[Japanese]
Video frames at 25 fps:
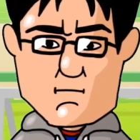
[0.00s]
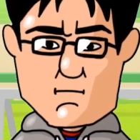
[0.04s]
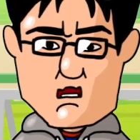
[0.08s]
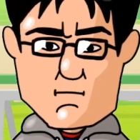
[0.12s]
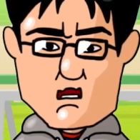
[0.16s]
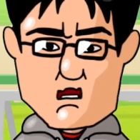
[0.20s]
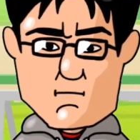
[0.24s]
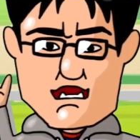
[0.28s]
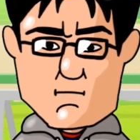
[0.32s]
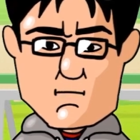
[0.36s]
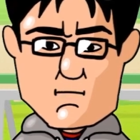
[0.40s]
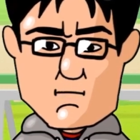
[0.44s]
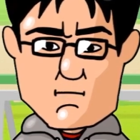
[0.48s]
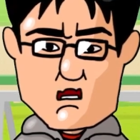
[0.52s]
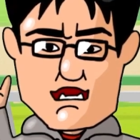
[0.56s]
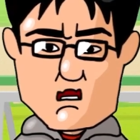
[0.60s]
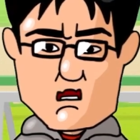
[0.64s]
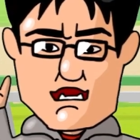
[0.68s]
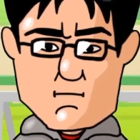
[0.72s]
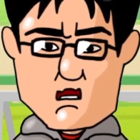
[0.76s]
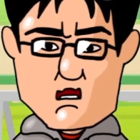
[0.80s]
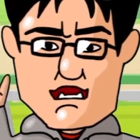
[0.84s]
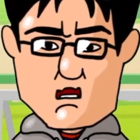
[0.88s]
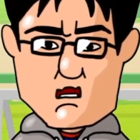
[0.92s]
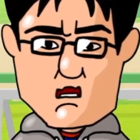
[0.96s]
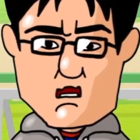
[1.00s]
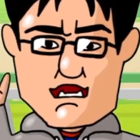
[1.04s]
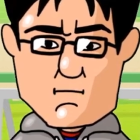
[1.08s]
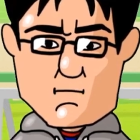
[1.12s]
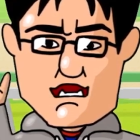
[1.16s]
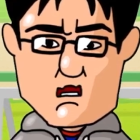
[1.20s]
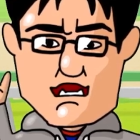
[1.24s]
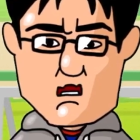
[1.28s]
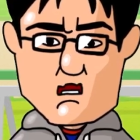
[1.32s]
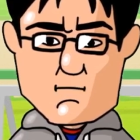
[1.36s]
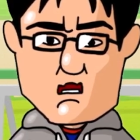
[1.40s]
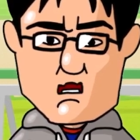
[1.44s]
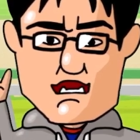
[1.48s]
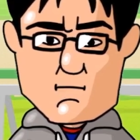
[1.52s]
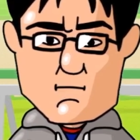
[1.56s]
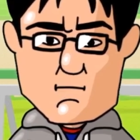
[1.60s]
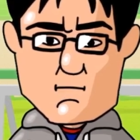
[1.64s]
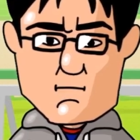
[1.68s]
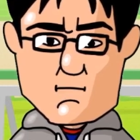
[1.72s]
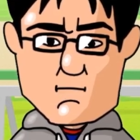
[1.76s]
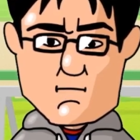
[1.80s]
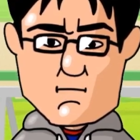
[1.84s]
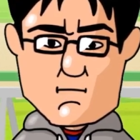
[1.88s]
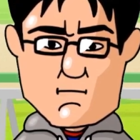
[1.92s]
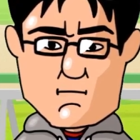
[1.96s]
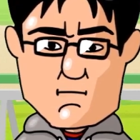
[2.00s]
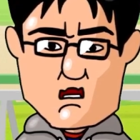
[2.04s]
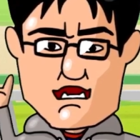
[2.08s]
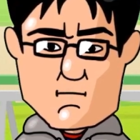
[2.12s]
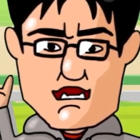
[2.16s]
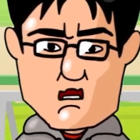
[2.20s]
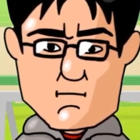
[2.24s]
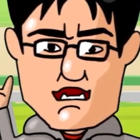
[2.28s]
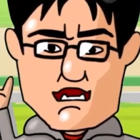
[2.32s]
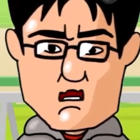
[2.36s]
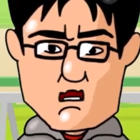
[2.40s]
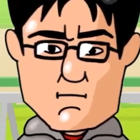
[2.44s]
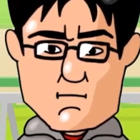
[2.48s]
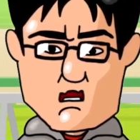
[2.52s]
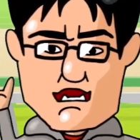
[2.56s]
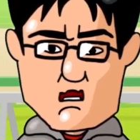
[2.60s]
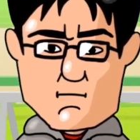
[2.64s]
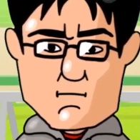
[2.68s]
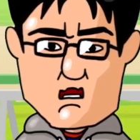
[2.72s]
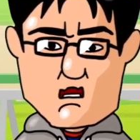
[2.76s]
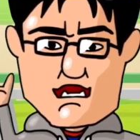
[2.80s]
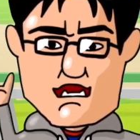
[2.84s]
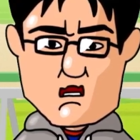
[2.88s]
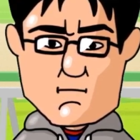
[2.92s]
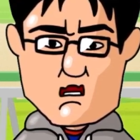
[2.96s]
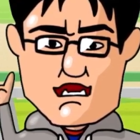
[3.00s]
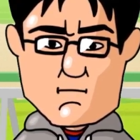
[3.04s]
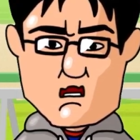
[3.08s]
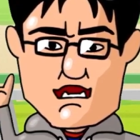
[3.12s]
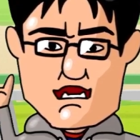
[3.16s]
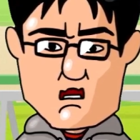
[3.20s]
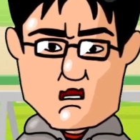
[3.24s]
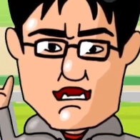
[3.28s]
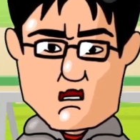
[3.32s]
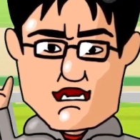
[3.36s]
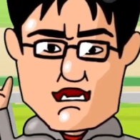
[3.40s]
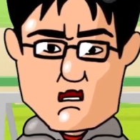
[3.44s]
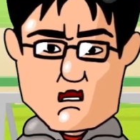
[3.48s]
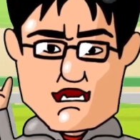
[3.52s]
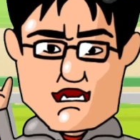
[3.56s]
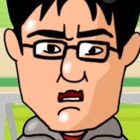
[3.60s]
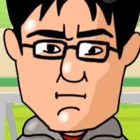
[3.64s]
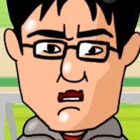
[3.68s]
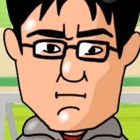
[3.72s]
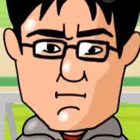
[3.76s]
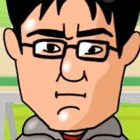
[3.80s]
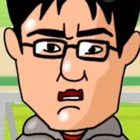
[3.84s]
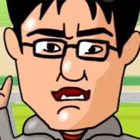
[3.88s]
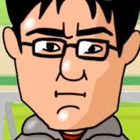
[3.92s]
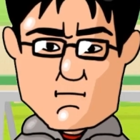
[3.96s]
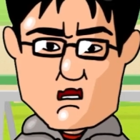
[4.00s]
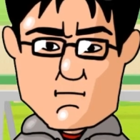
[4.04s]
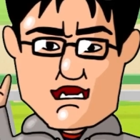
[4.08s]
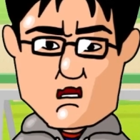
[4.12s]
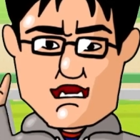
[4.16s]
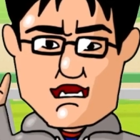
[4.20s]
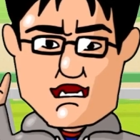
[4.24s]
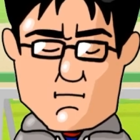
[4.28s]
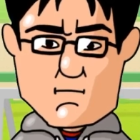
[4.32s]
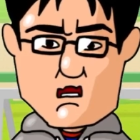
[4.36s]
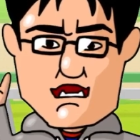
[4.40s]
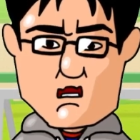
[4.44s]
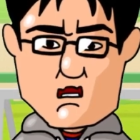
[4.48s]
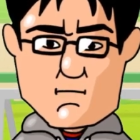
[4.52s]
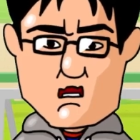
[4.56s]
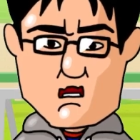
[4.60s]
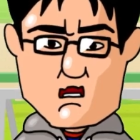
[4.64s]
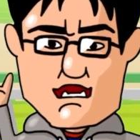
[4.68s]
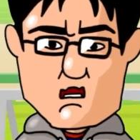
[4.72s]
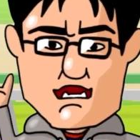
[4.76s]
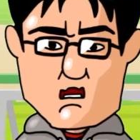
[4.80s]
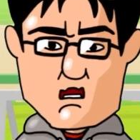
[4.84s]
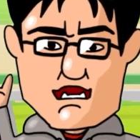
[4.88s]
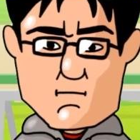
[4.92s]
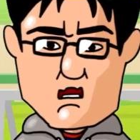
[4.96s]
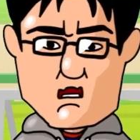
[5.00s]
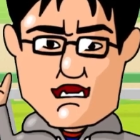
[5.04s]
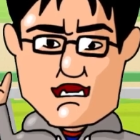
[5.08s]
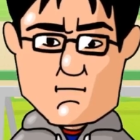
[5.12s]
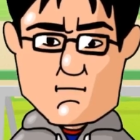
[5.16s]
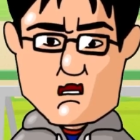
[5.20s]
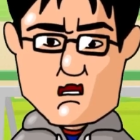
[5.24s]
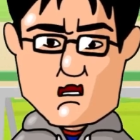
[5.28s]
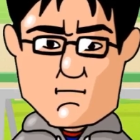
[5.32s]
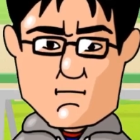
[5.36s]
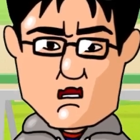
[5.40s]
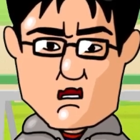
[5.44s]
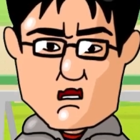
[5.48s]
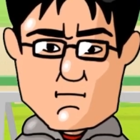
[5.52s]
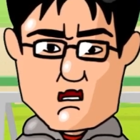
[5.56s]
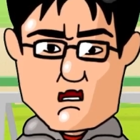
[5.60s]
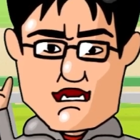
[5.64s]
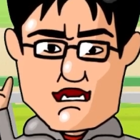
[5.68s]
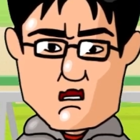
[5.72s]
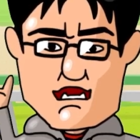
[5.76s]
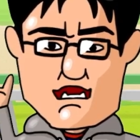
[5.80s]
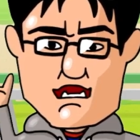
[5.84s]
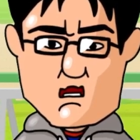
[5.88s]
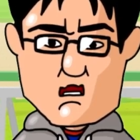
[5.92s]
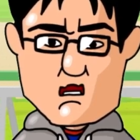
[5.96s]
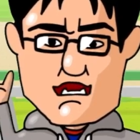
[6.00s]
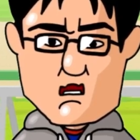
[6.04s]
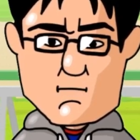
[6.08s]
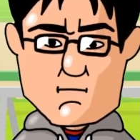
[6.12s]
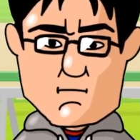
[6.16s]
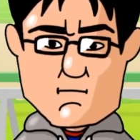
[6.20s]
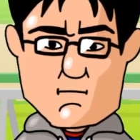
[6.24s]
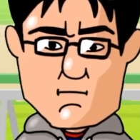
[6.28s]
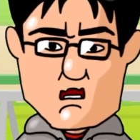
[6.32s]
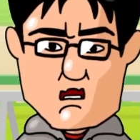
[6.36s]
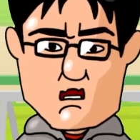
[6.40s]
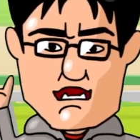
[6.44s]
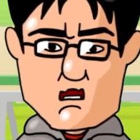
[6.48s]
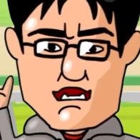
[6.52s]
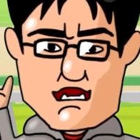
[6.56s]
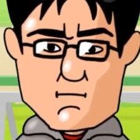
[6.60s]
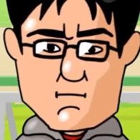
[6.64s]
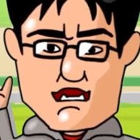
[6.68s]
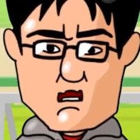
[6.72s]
視して買ってくるバカの方が増えてて、まあ、期待値として最近どうなんだろうなというところはあります。まあ、そして6番人気、レッドバリエンテ。まあ、明け